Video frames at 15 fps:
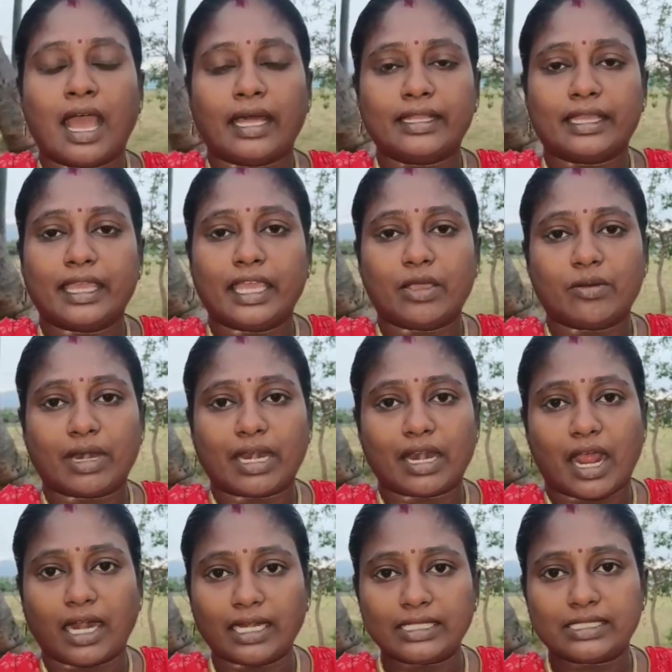அதுக்கு
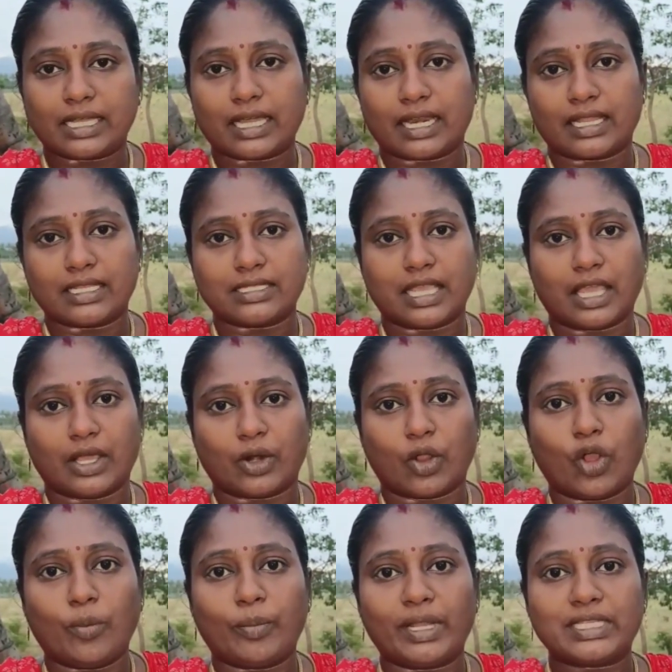ஈக்குவலாக நாட்டு சக்கரை தான்
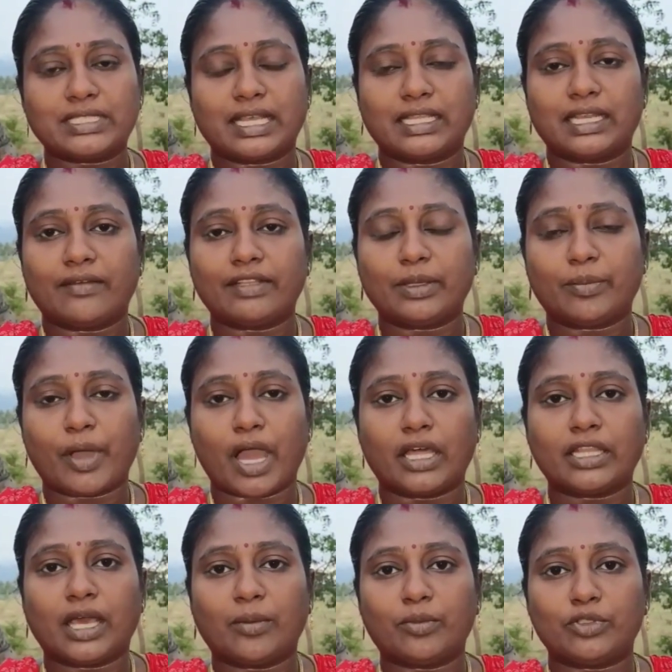சேர்க்குறோம் ப்ளஸ் அதில் வந்து
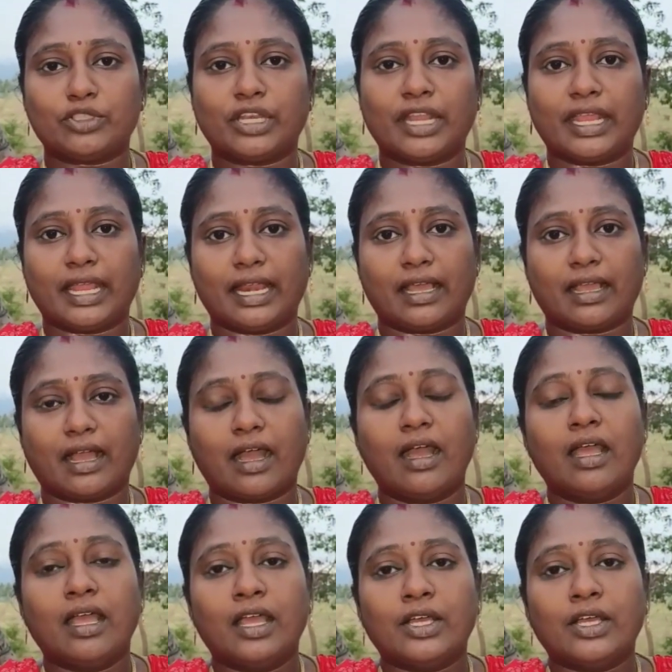பாதாம் முந்திரி ஏலக்காய்